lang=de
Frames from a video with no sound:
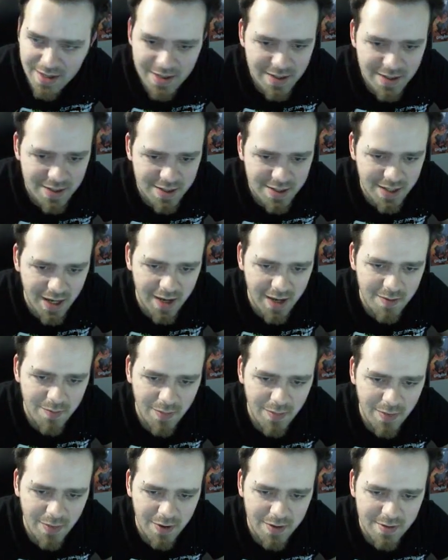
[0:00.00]
Shame
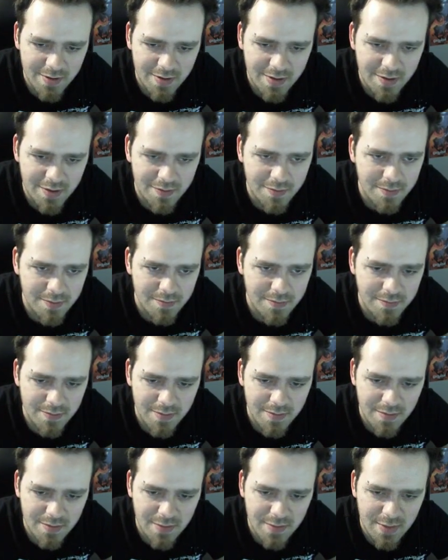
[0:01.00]
on you.
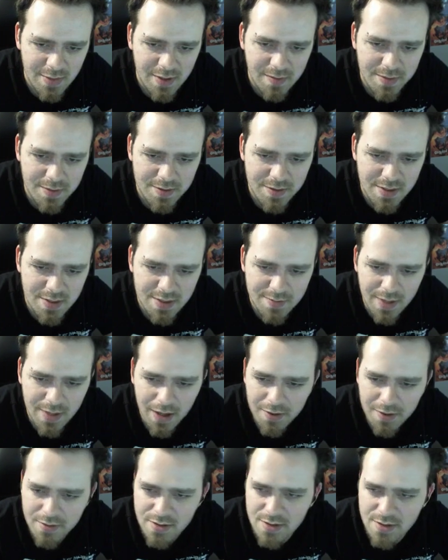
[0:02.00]
Gehen wir zu diesem
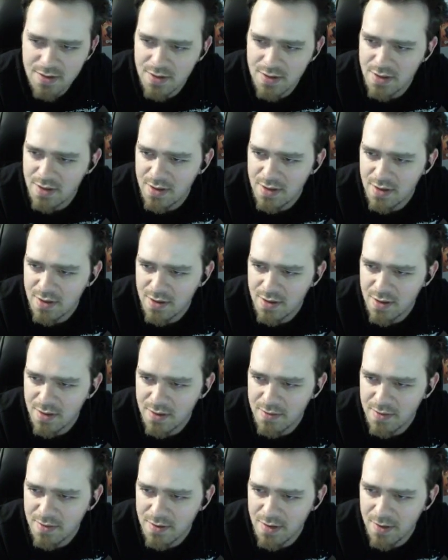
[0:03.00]
Haus hier,
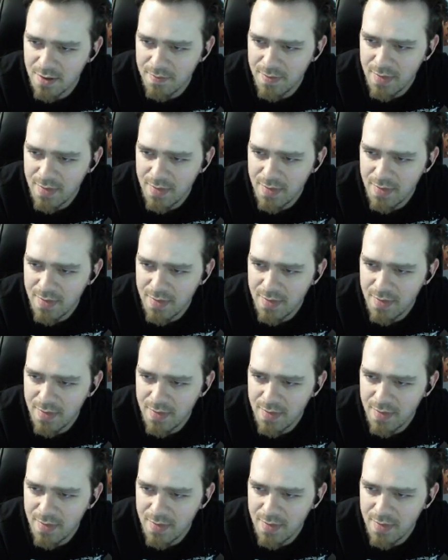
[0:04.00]
glaube ich. Ja.